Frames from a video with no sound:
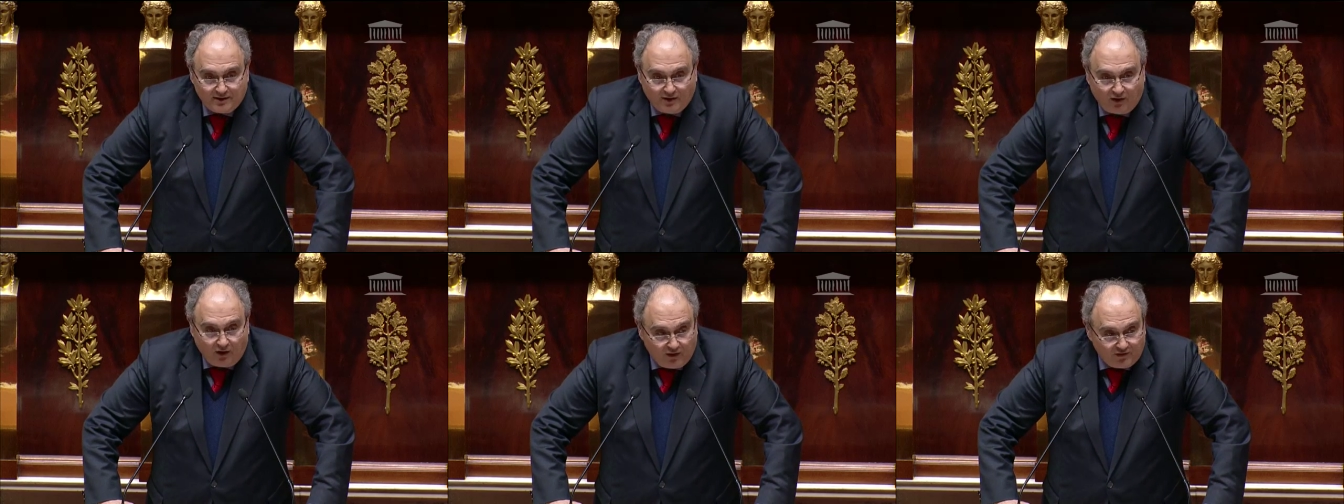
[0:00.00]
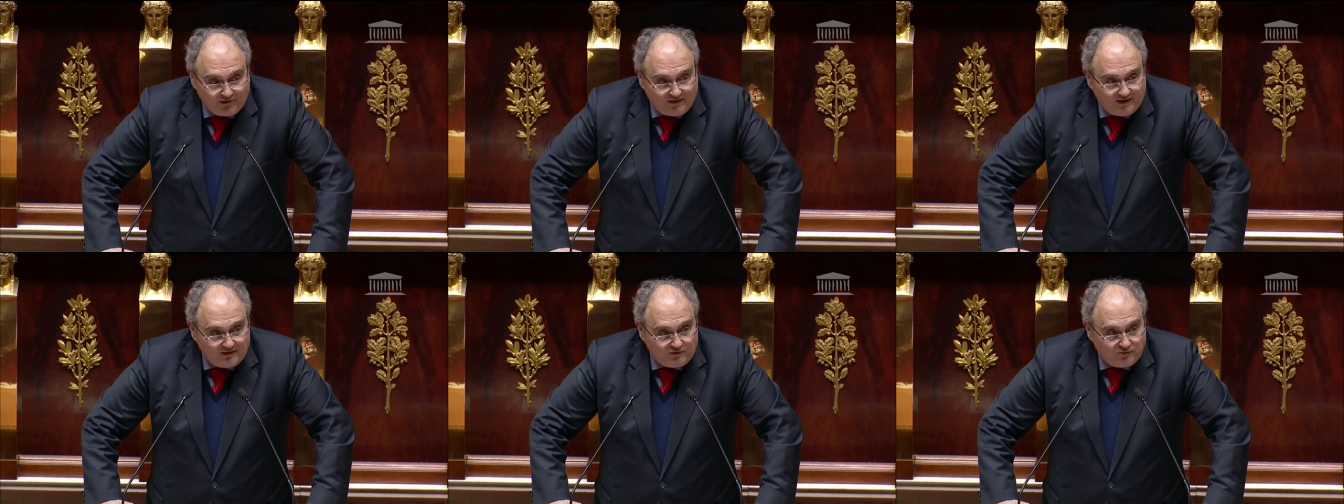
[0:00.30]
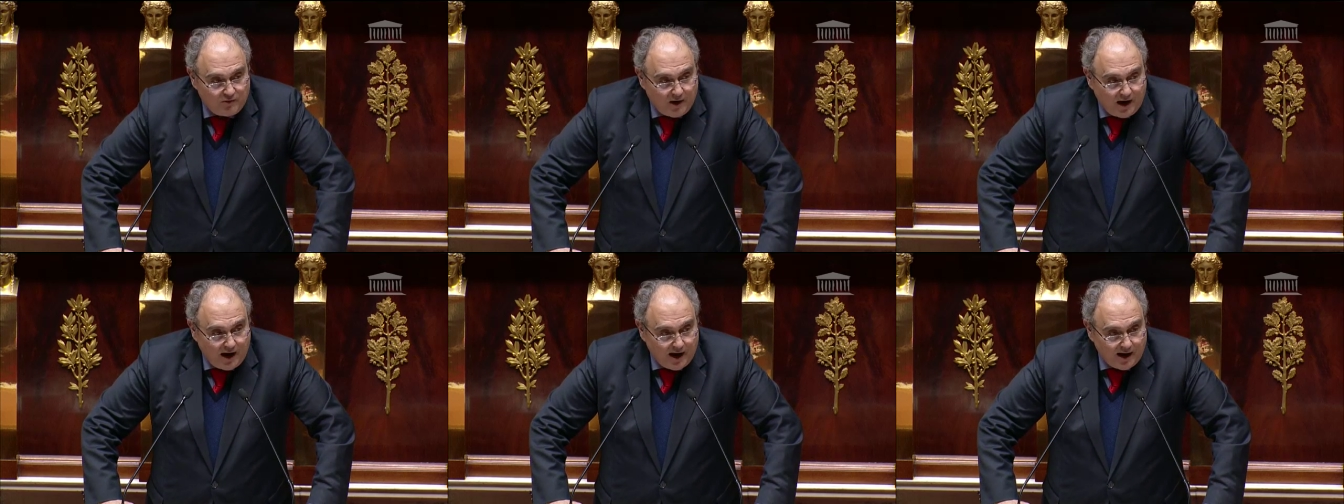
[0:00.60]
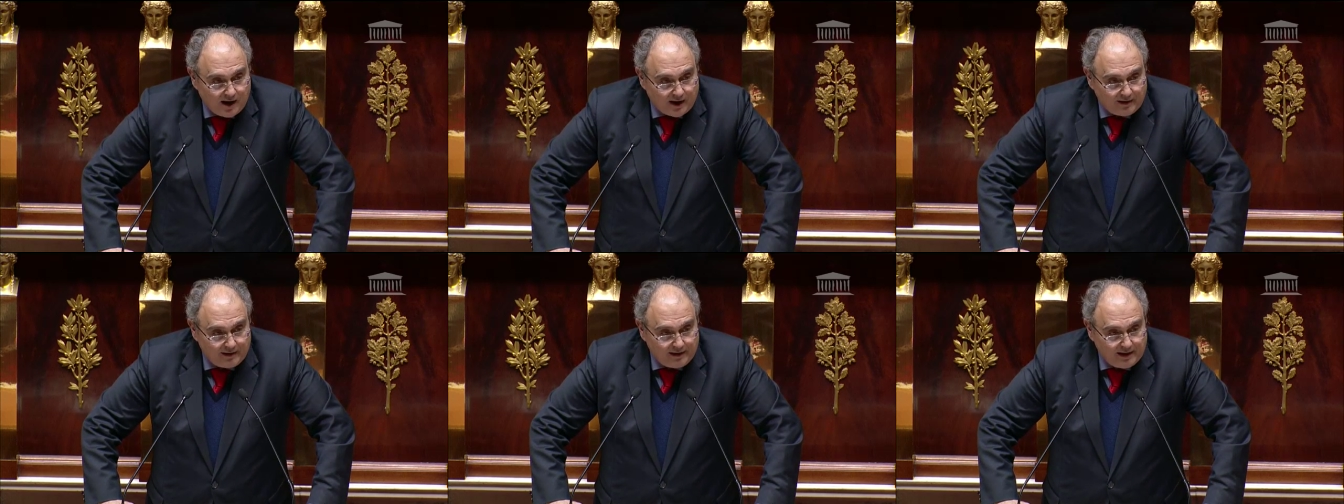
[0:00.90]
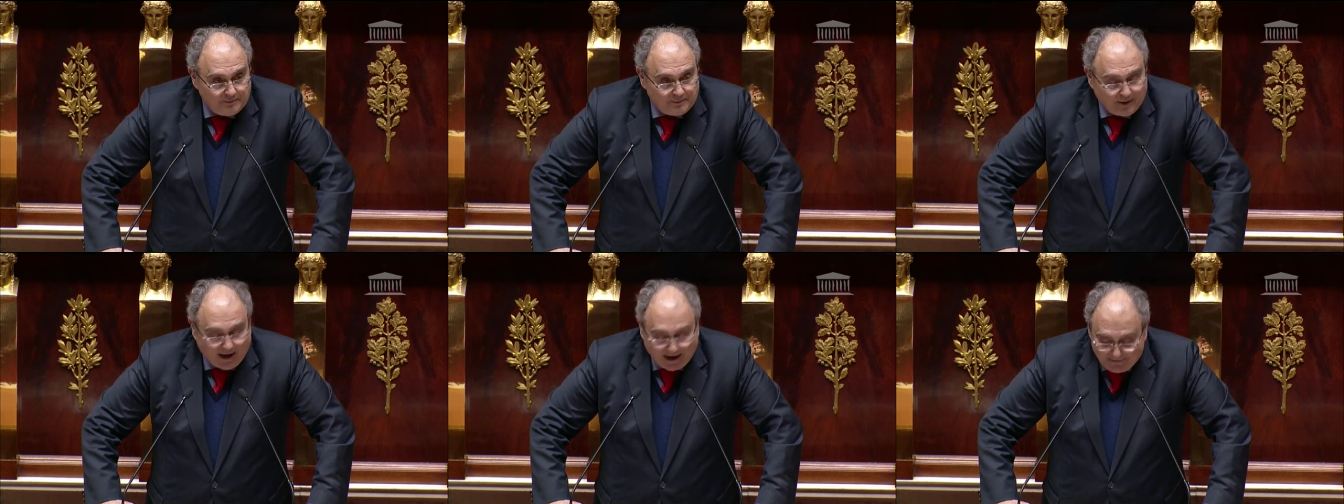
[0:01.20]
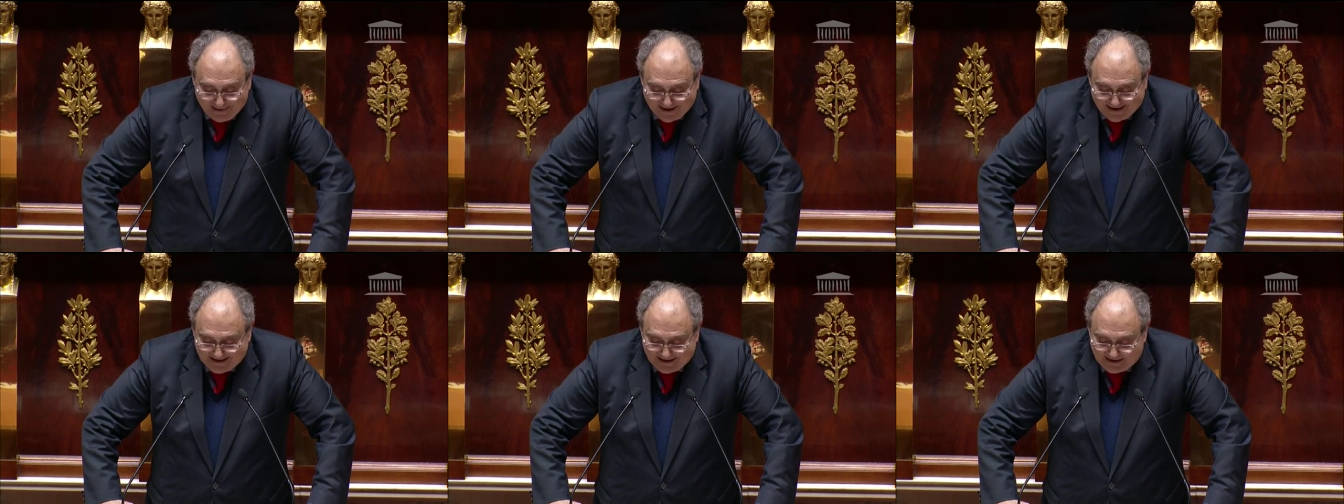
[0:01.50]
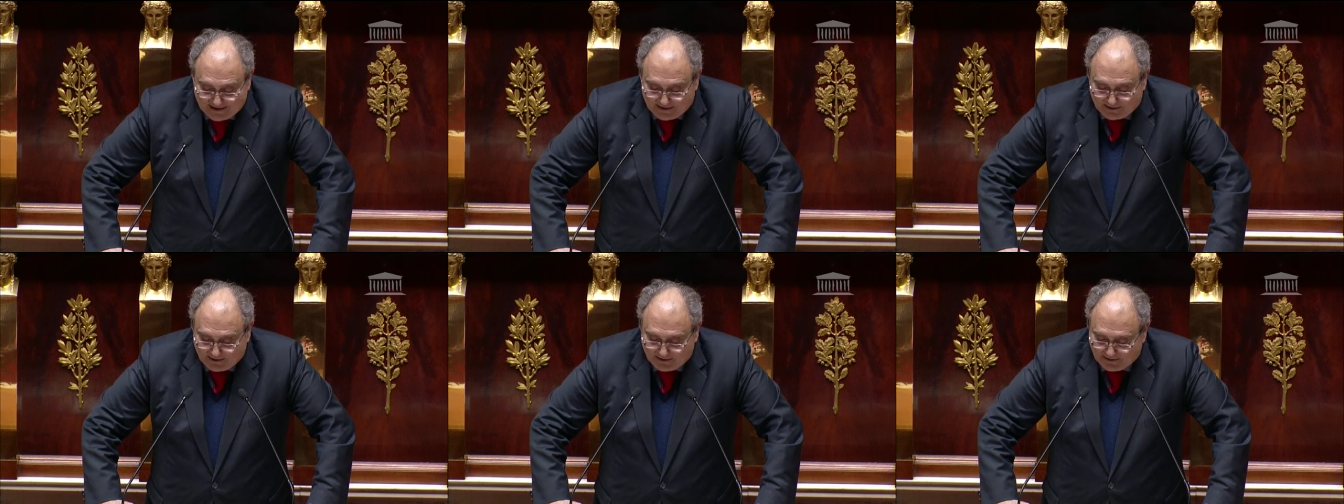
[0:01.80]
transitoires et
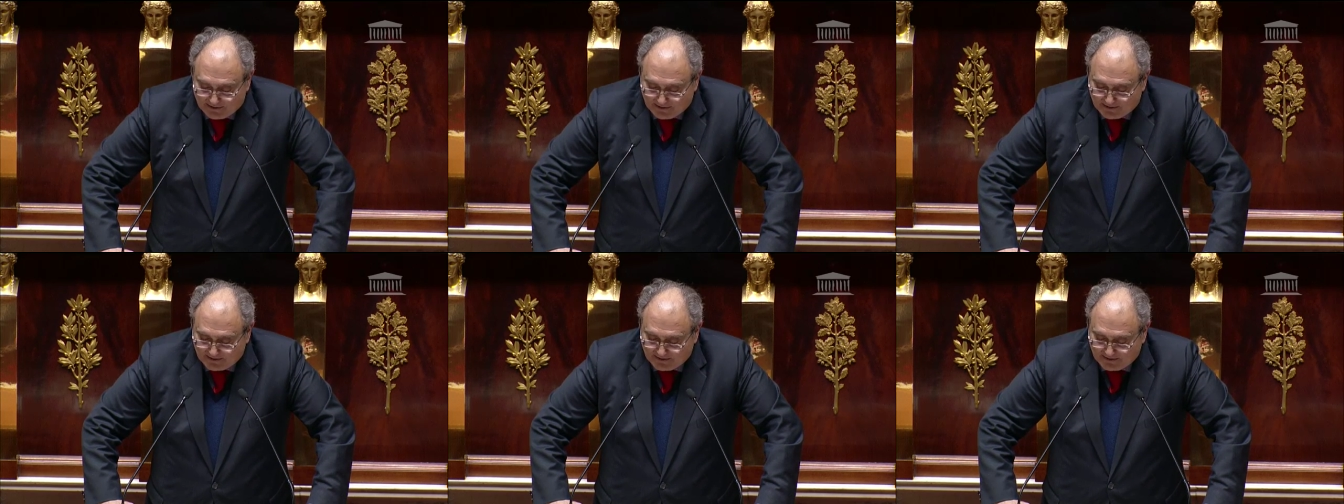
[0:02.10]
pragmatiques.